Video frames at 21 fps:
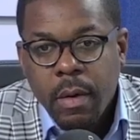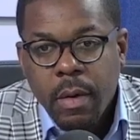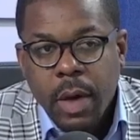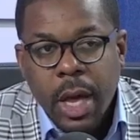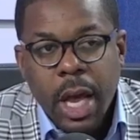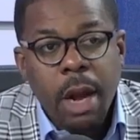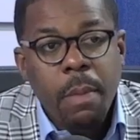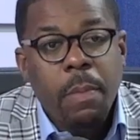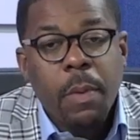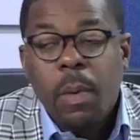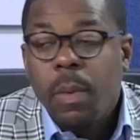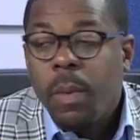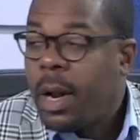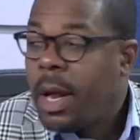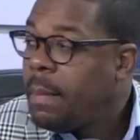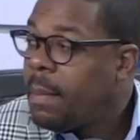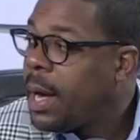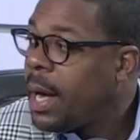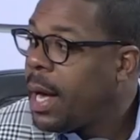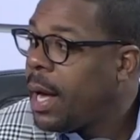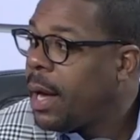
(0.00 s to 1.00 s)
El
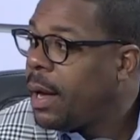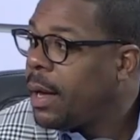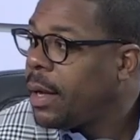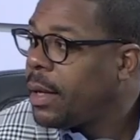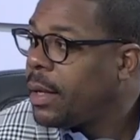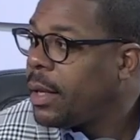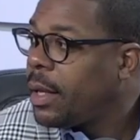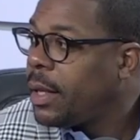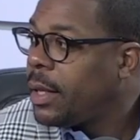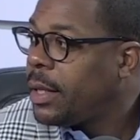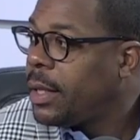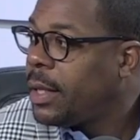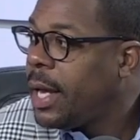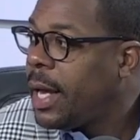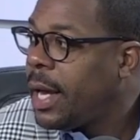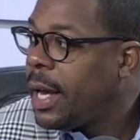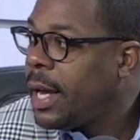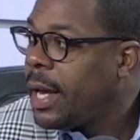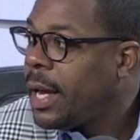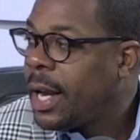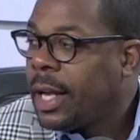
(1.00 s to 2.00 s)
problema
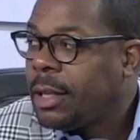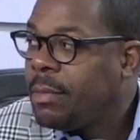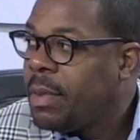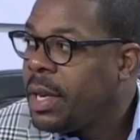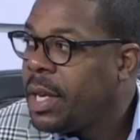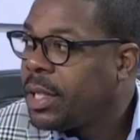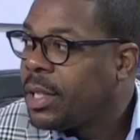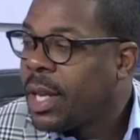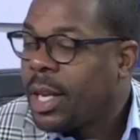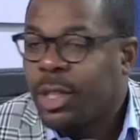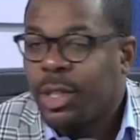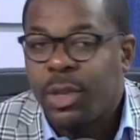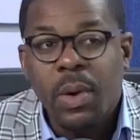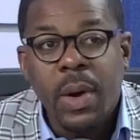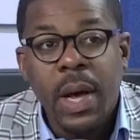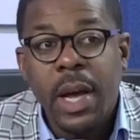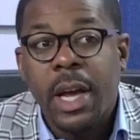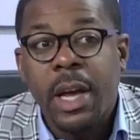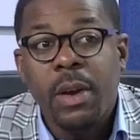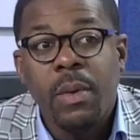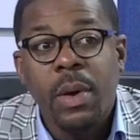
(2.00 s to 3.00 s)
de la administración
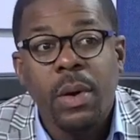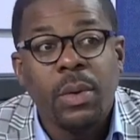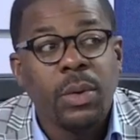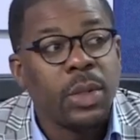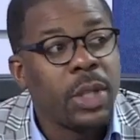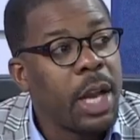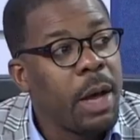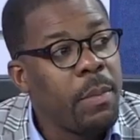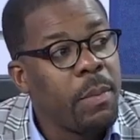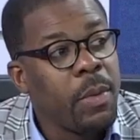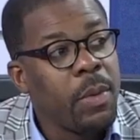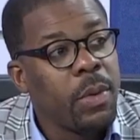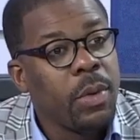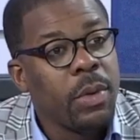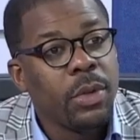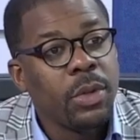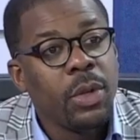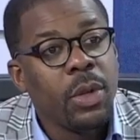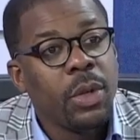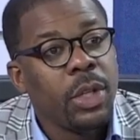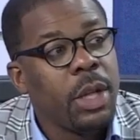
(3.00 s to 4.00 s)
es que no encontramos
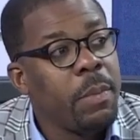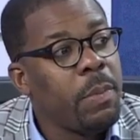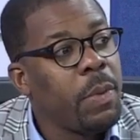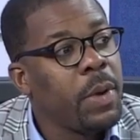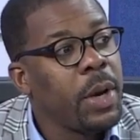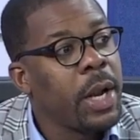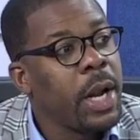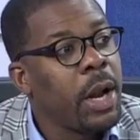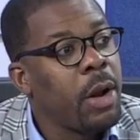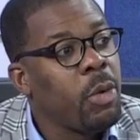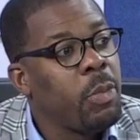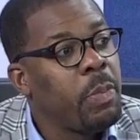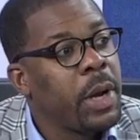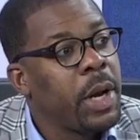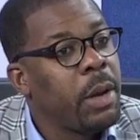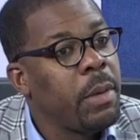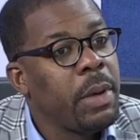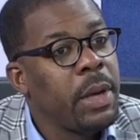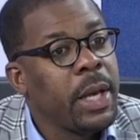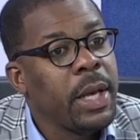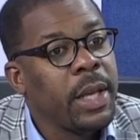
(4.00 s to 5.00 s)
dónde poner a los
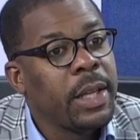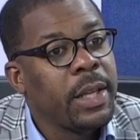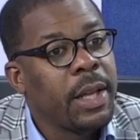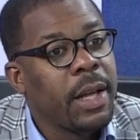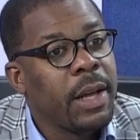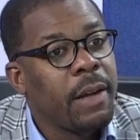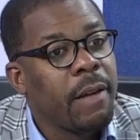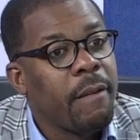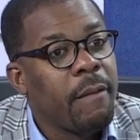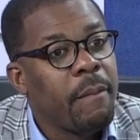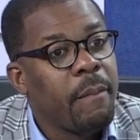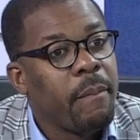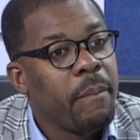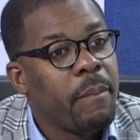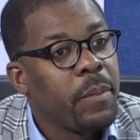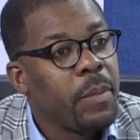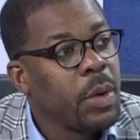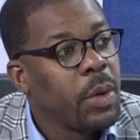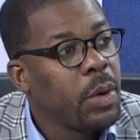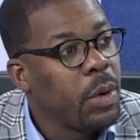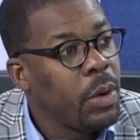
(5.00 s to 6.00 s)
PRMistas.
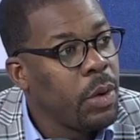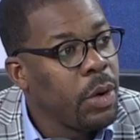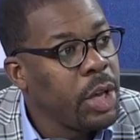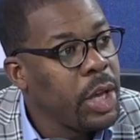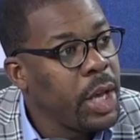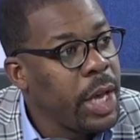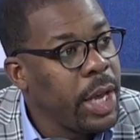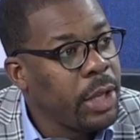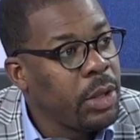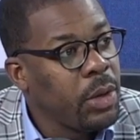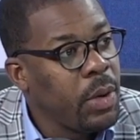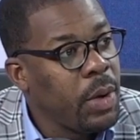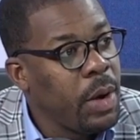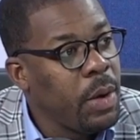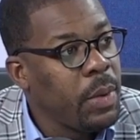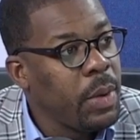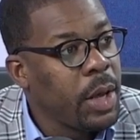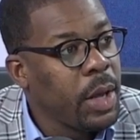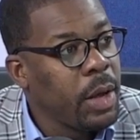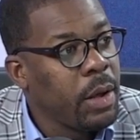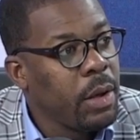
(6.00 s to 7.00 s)
¿Cómo va Oye, esto,
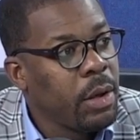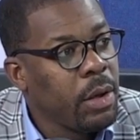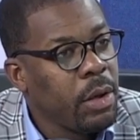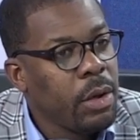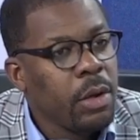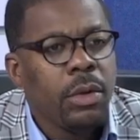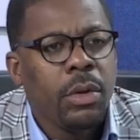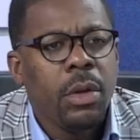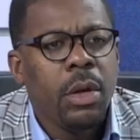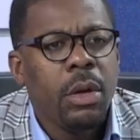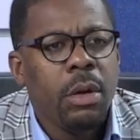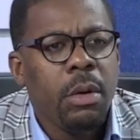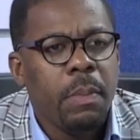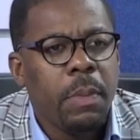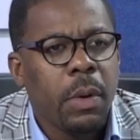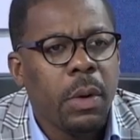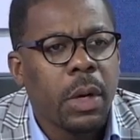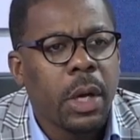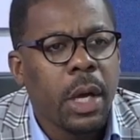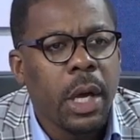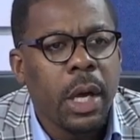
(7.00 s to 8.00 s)
Elvi, Digo, ¿y
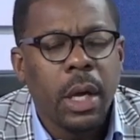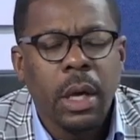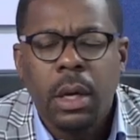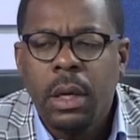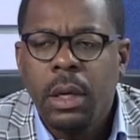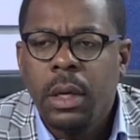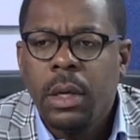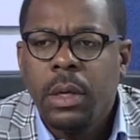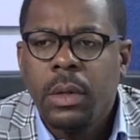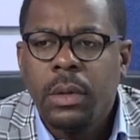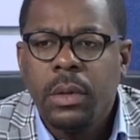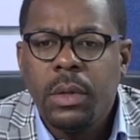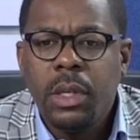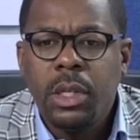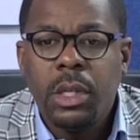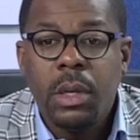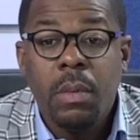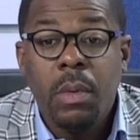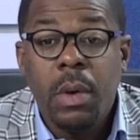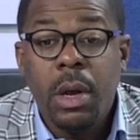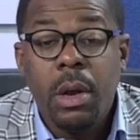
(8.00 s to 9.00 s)
por qué?
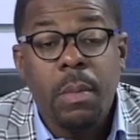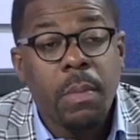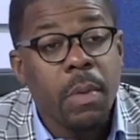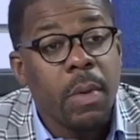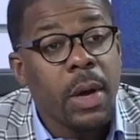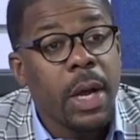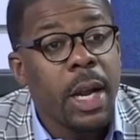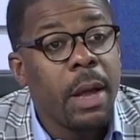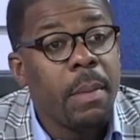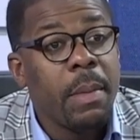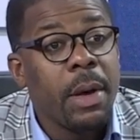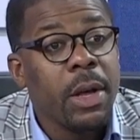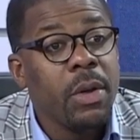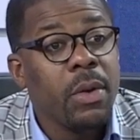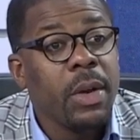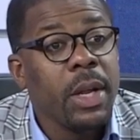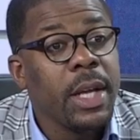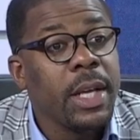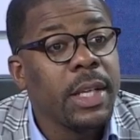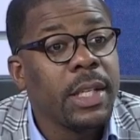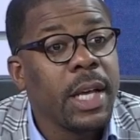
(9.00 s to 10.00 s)
Dice, bueno, porque la
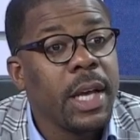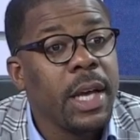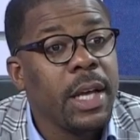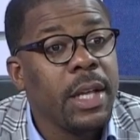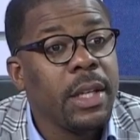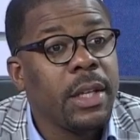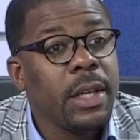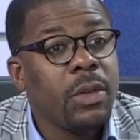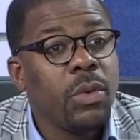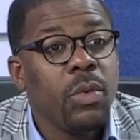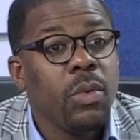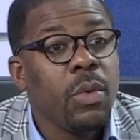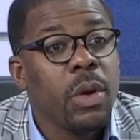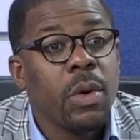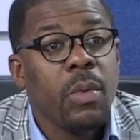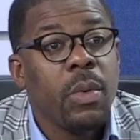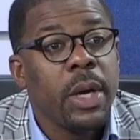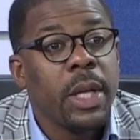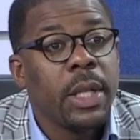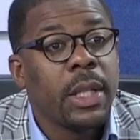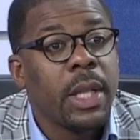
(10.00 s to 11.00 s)
mayoría de esa gente tú no
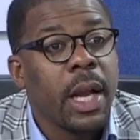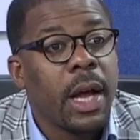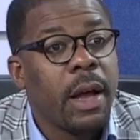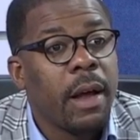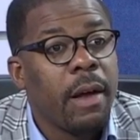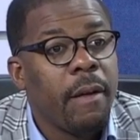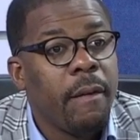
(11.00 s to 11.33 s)
encuentras.